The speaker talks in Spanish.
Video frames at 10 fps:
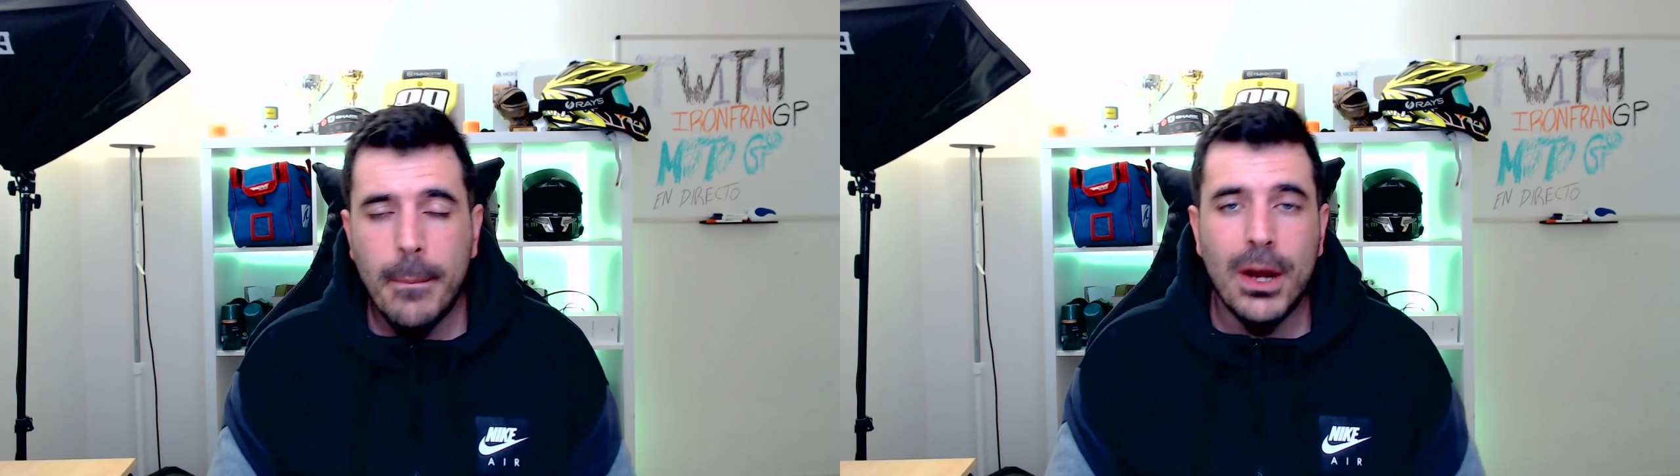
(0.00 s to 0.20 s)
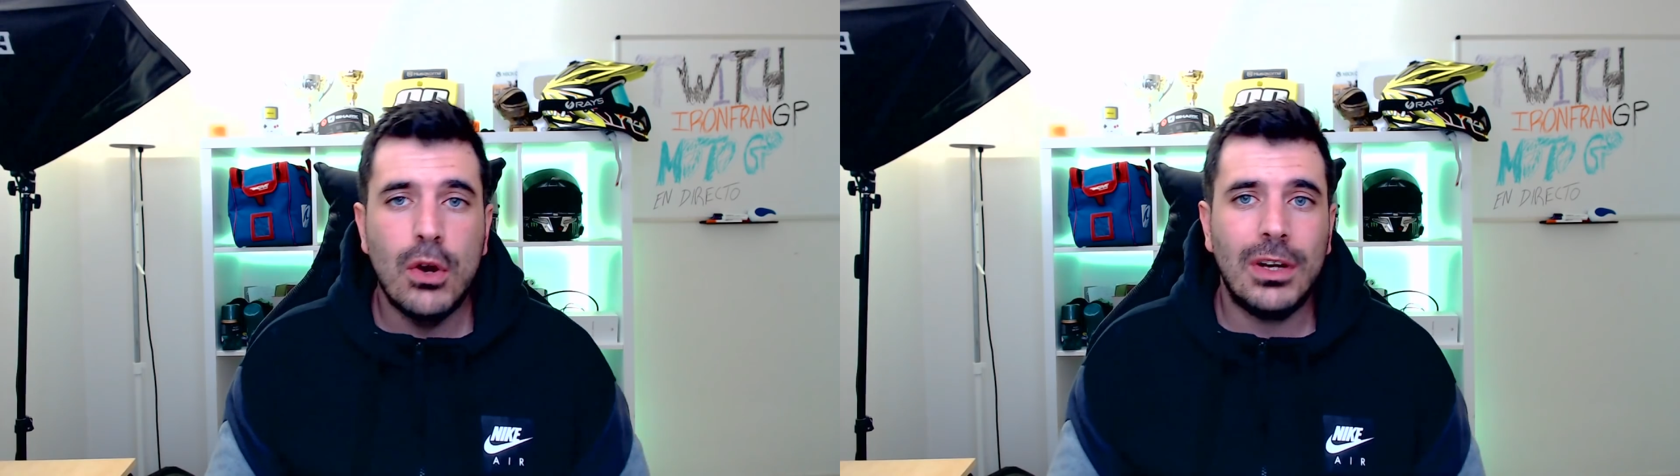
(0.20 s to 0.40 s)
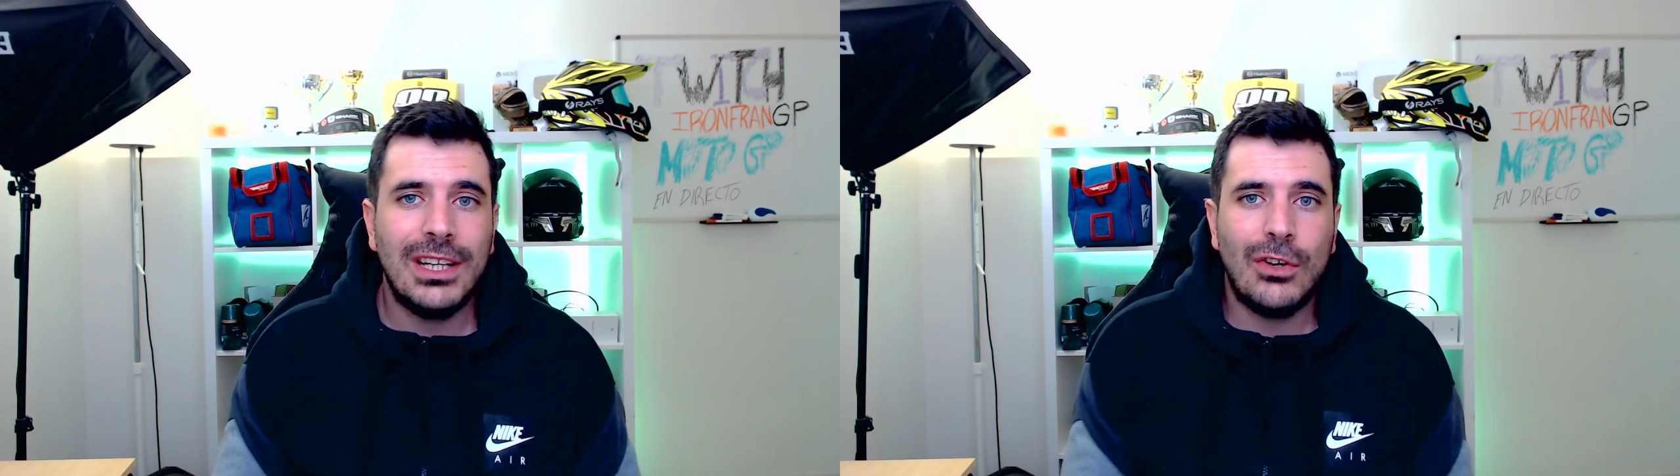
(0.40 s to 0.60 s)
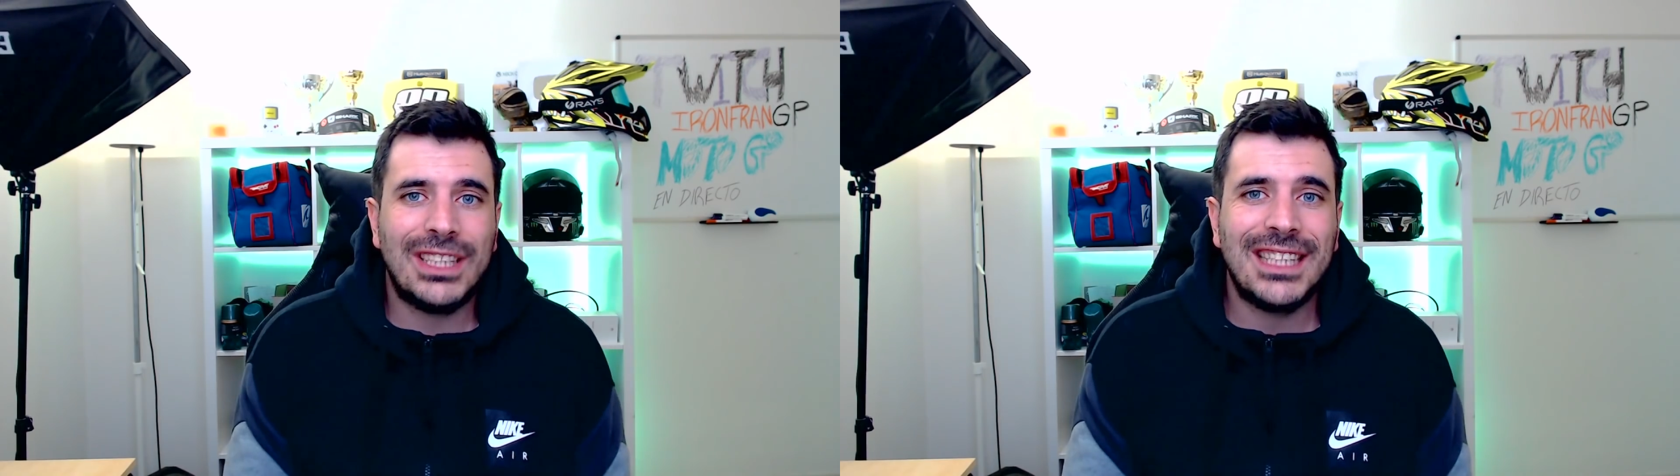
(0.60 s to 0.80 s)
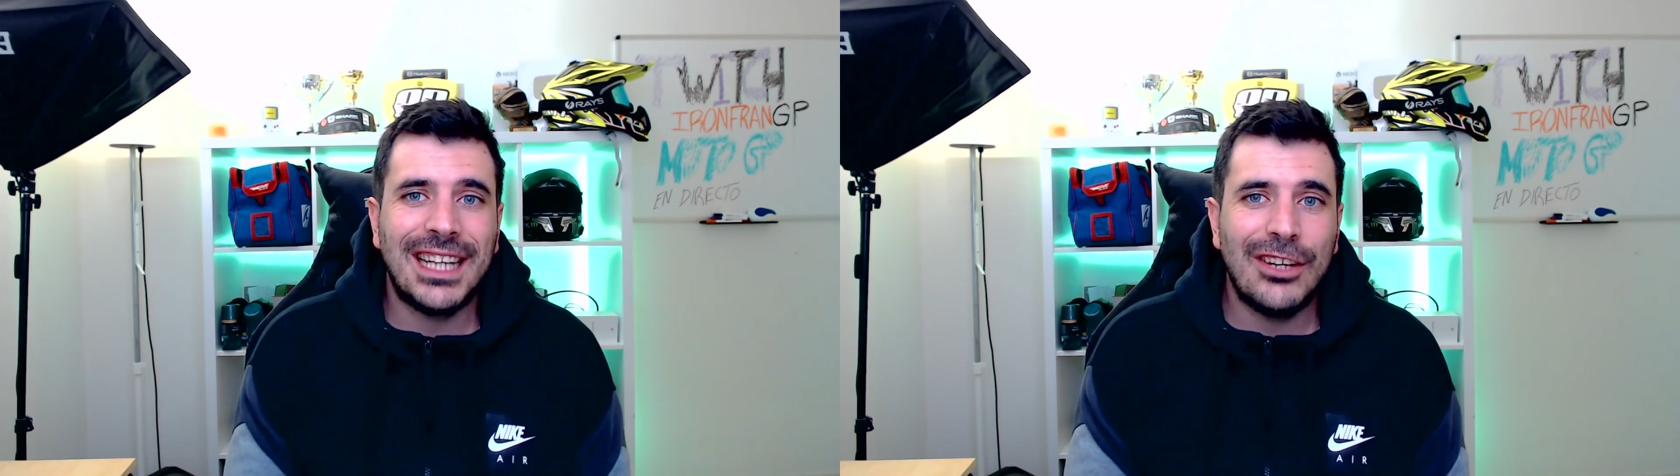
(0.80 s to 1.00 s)
pero lo que
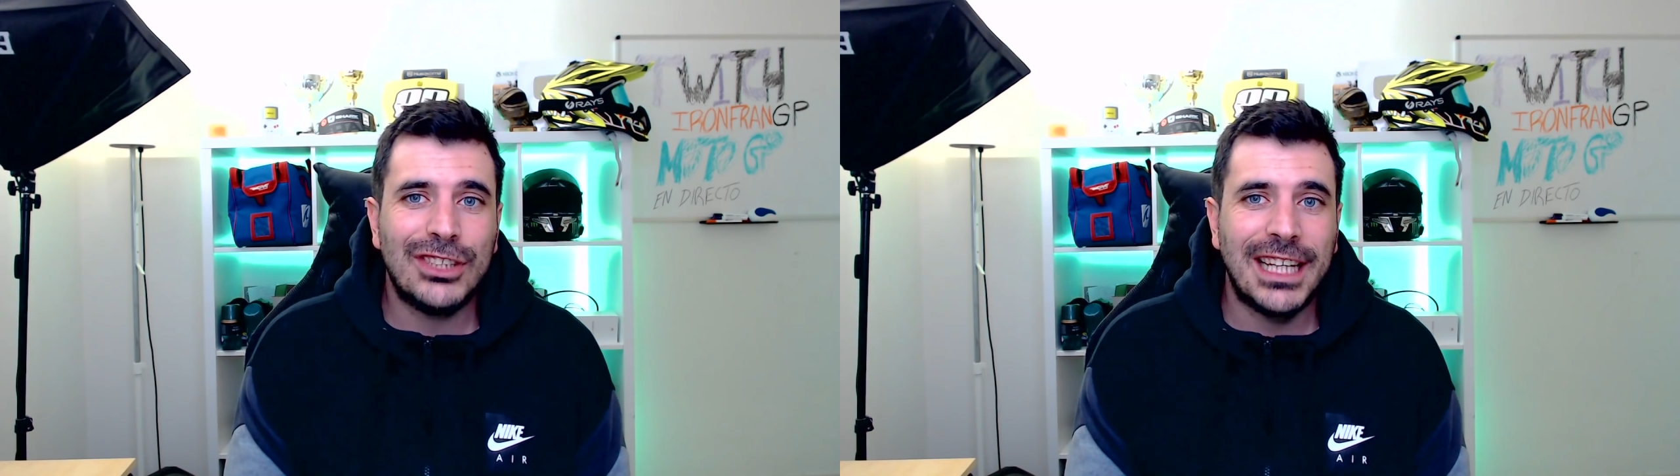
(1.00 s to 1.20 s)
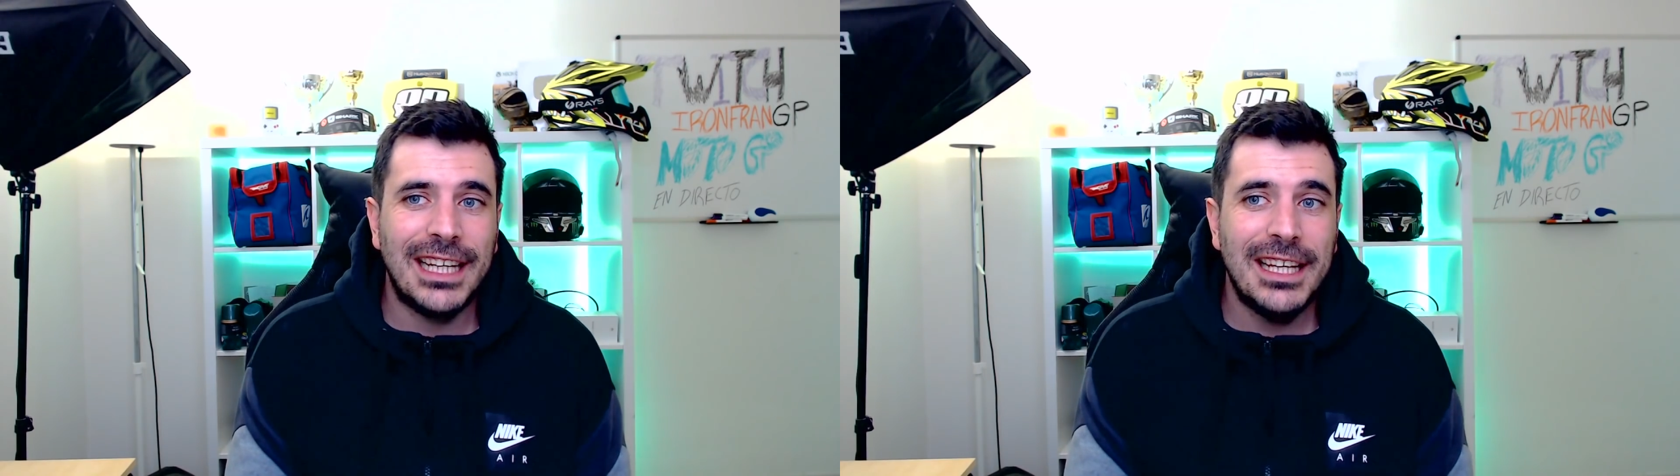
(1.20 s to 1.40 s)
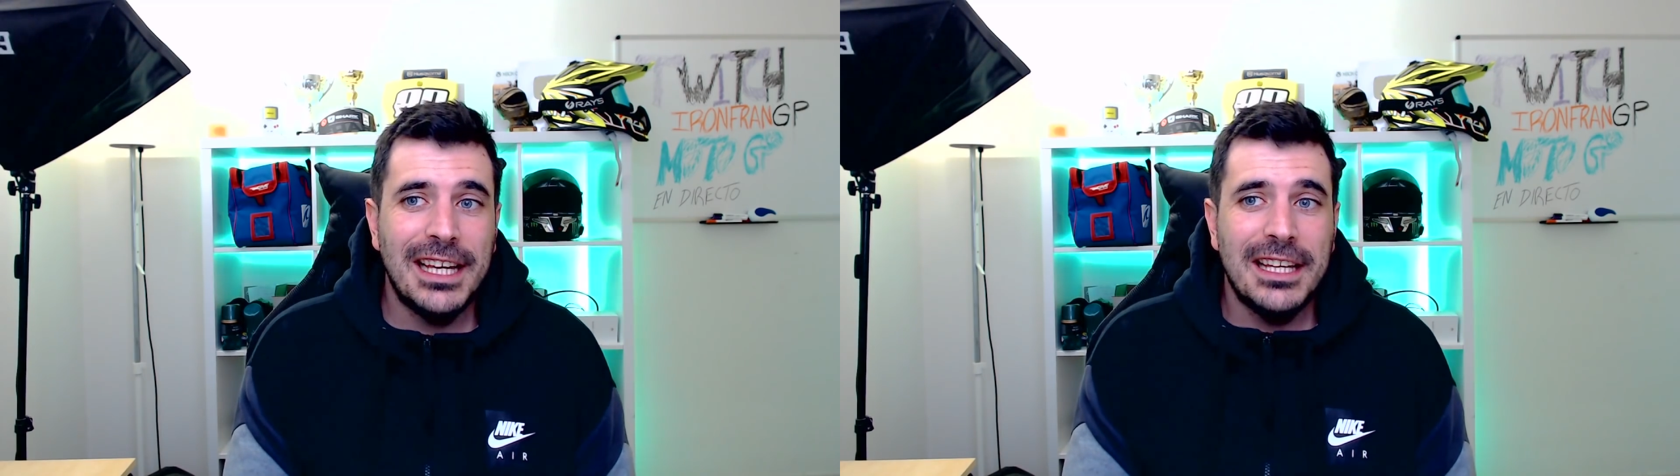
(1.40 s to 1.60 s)
está claro es que